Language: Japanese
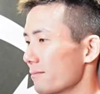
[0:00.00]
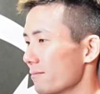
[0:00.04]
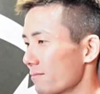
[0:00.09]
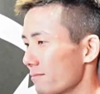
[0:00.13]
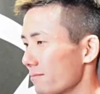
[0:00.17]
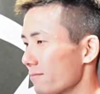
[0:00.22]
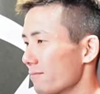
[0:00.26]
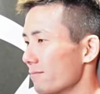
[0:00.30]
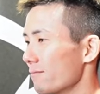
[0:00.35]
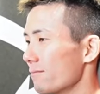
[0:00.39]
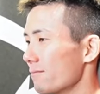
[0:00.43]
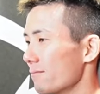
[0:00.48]
い、
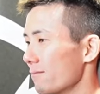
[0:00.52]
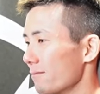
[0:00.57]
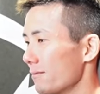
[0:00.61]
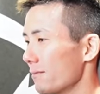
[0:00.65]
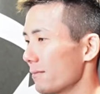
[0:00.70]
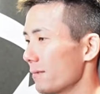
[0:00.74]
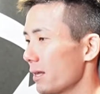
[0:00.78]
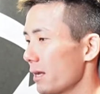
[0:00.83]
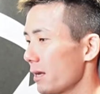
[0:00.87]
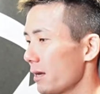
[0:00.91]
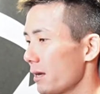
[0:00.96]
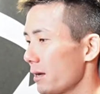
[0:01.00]
うん。
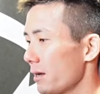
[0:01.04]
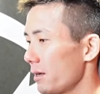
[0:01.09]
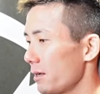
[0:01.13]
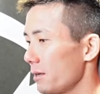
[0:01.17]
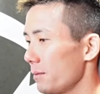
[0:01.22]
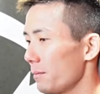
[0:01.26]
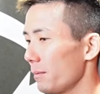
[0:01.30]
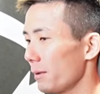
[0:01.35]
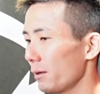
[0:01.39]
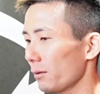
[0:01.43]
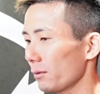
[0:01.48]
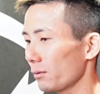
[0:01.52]

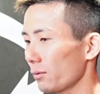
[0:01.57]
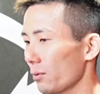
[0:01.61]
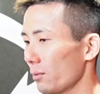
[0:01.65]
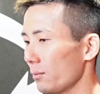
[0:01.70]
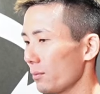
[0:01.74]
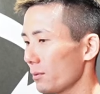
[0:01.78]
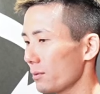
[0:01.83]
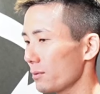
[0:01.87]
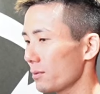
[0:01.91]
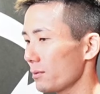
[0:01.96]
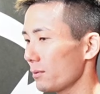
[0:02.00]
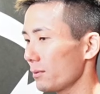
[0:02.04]
今のとこ
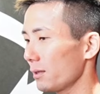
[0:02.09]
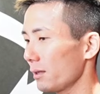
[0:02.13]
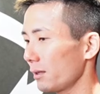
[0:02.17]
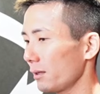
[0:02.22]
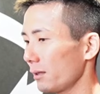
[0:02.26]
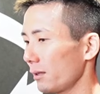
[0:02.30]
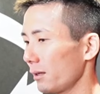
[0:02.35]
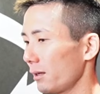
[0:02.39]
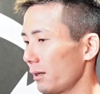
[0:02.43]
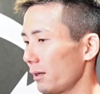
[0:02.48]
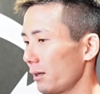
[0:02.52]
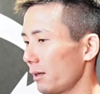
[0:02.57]
もそうだ
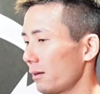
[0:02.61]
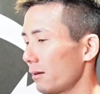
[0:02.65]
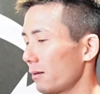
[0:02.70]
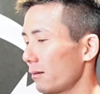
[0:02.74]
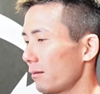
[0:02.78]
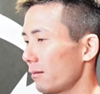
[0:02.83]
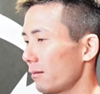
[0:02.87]
ね。